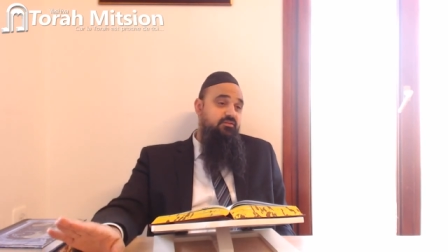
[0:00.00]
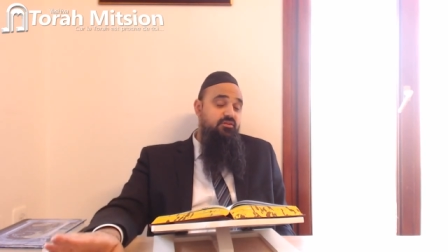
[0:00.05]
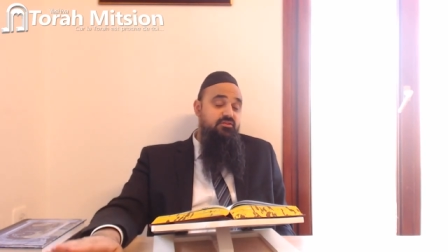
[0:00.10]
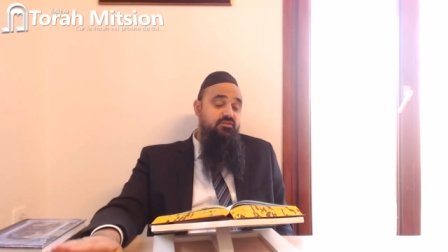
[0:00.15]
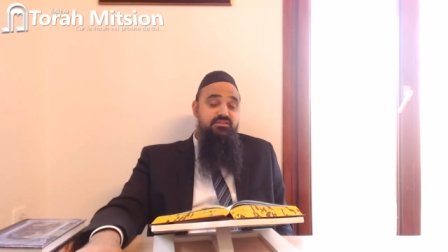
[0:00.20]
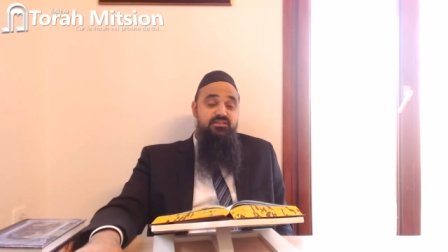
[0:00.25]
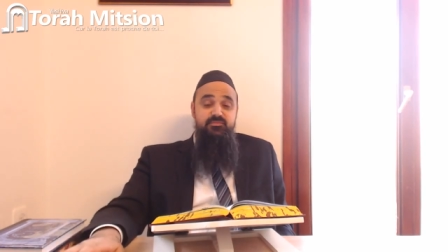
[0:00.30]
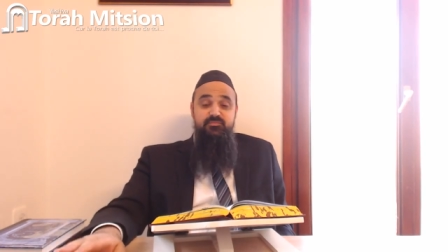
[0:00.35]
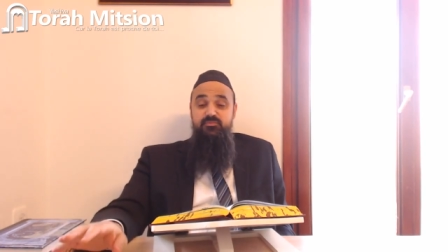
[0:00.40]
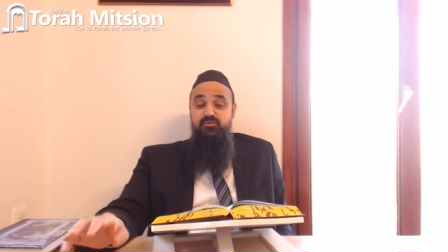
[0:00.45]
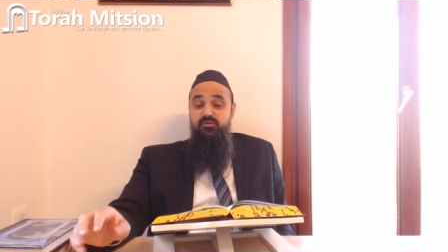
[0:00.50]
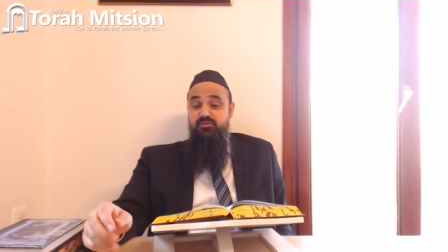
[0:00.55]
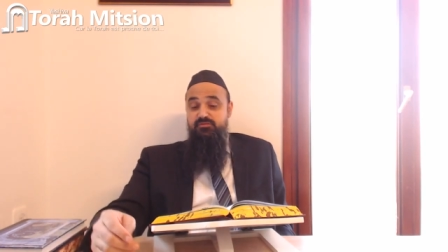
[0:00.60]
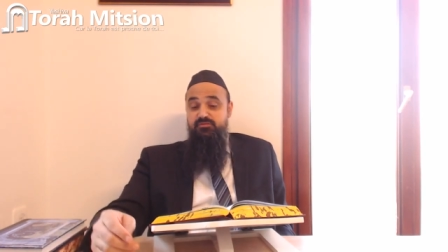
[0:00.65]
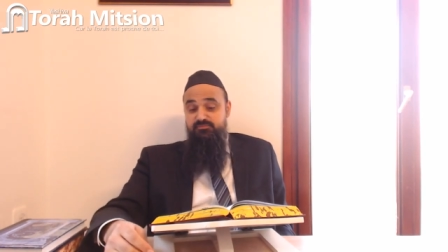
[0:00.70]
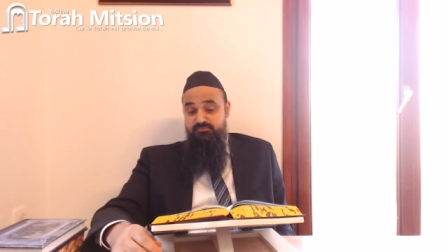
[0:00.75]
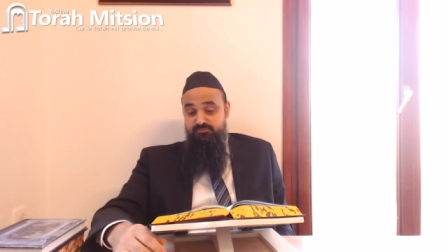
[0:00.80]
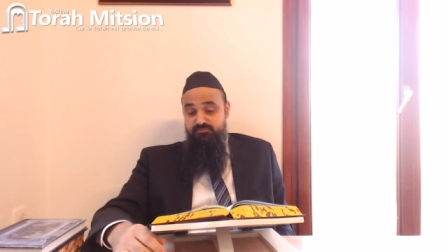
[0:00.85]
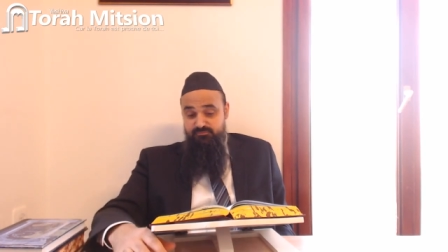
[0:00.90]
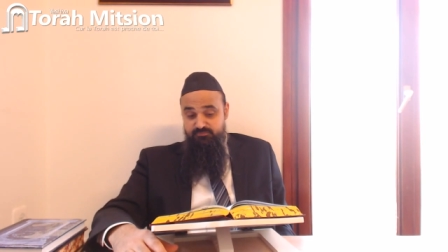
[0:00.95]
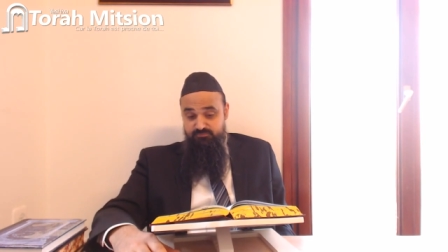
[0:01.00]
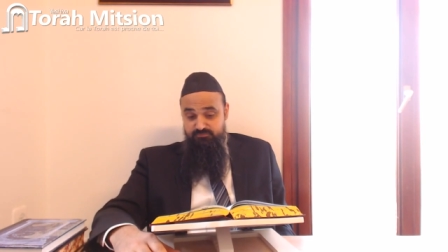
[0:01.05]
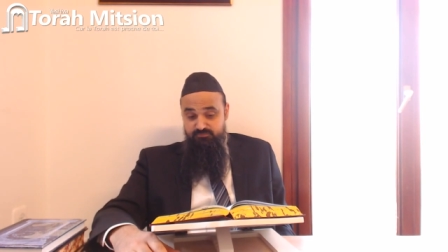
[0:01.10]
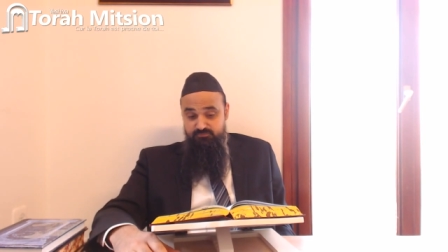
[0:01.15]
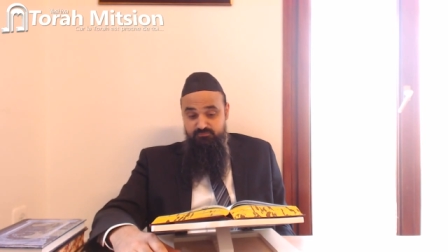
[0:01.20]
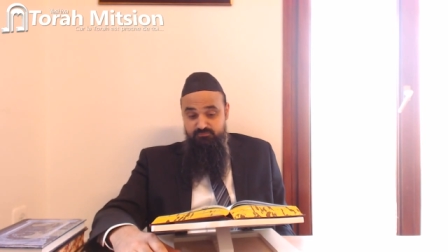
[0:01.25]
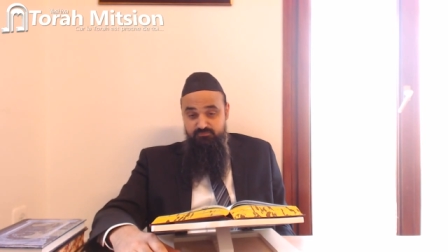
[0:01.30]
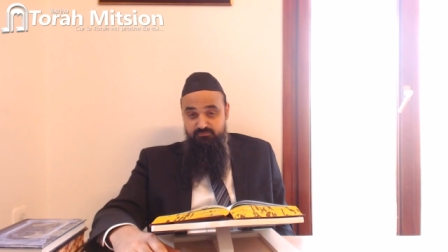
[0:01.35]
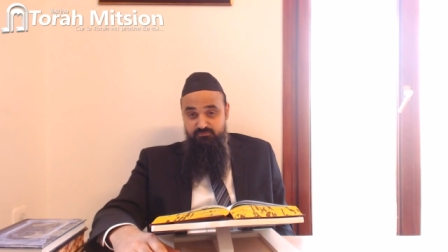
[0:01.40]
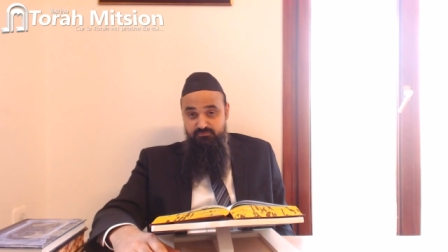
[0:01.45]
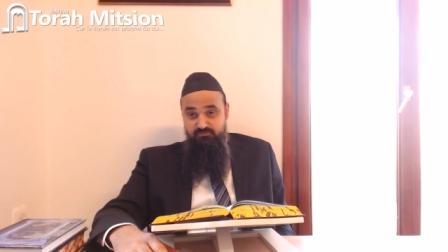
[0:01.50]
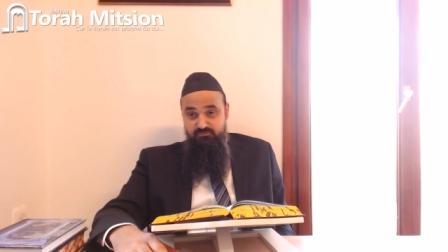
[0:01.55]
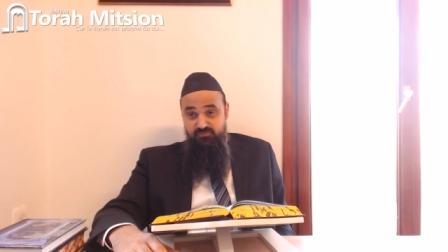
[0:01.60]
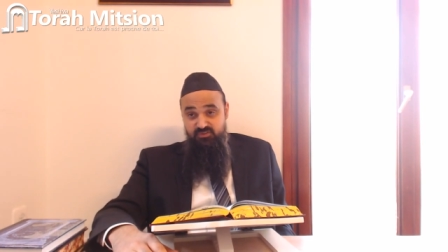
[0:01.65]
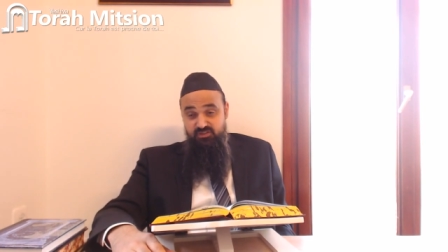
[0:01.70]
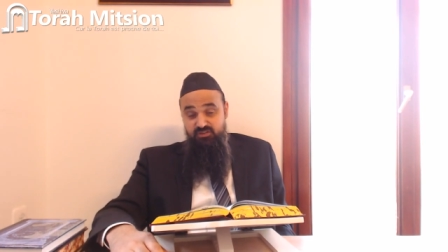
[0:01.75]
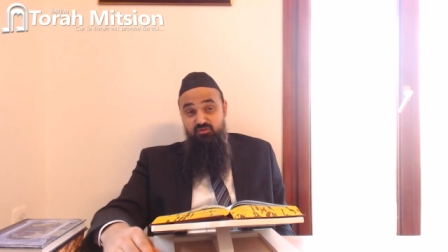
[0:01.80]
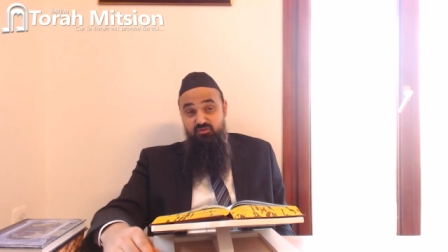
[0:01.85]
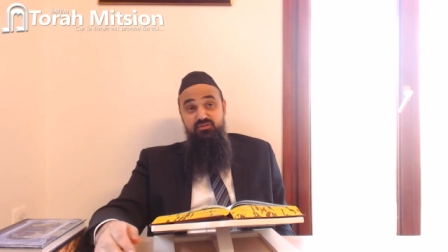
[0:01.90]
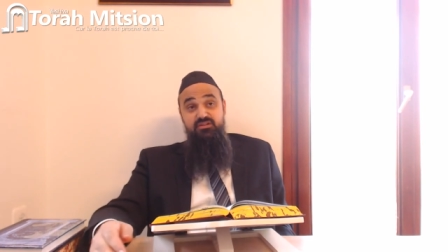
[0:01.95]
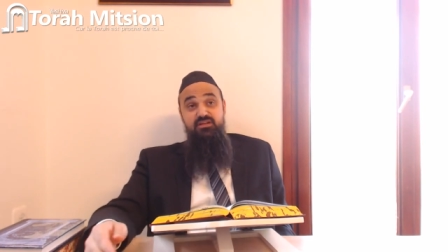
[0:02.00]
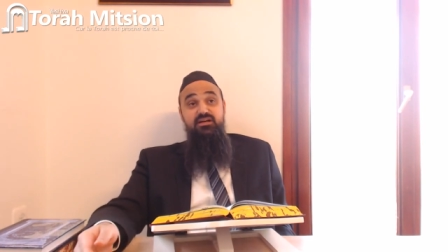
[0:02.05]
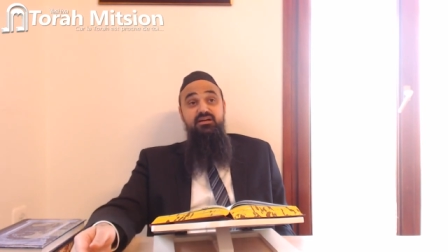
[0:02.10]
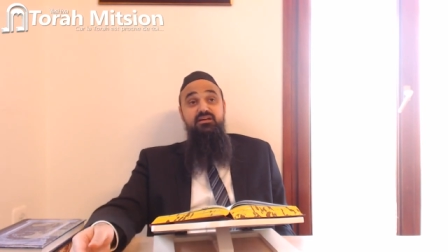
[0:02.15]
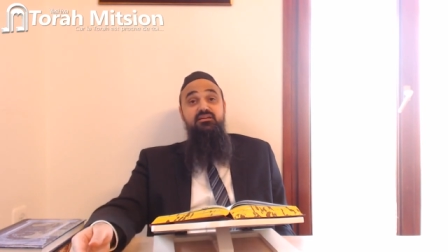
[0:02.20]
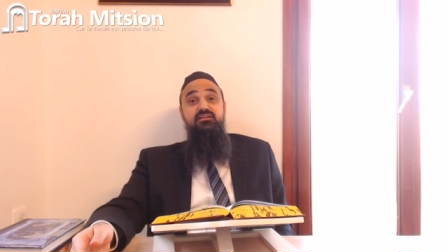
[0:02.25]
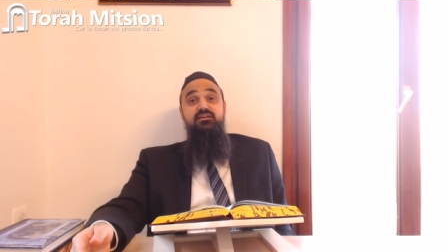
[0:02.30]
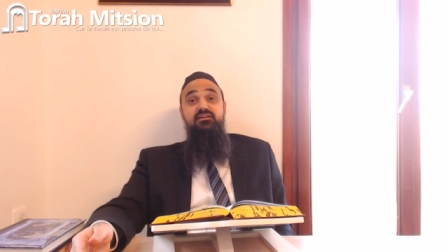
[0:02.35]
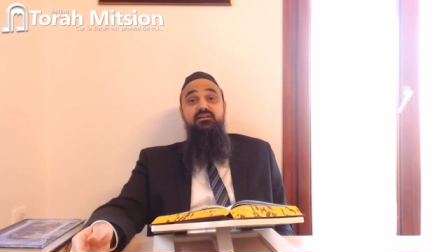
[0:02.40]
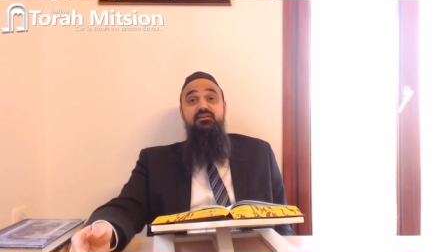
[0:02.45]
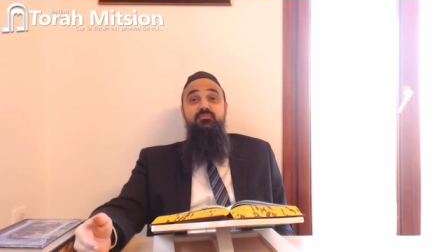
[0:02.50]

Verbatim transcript: Deuxièmement, on a